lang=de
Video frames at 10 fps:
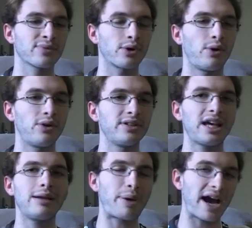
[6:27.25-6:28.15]
Und
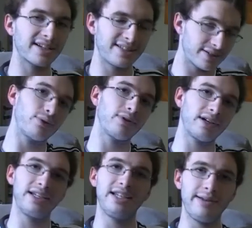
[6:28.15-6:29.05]
dann packt sie so
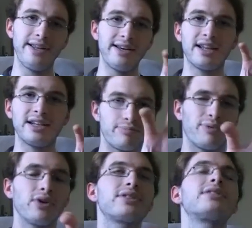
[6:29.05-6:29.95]
ihn an der
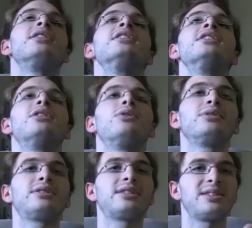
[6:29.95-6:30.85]
Brust
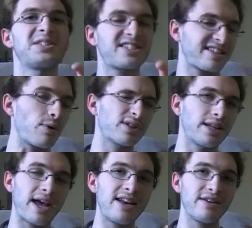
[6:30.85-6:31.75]
und saugt
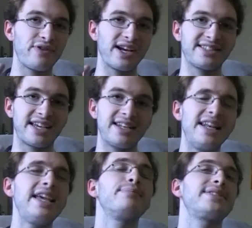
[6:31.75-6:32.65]
im Endeffekt seine
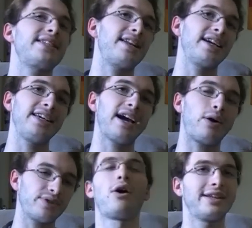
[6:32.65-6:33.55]
Lebensenergie
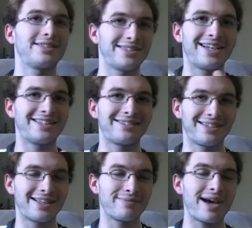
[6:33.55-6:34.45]
aus. Und das, das,
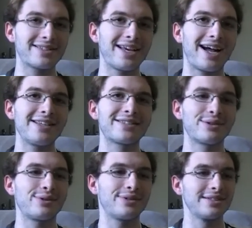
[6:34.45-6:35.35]
das macht sie halt so.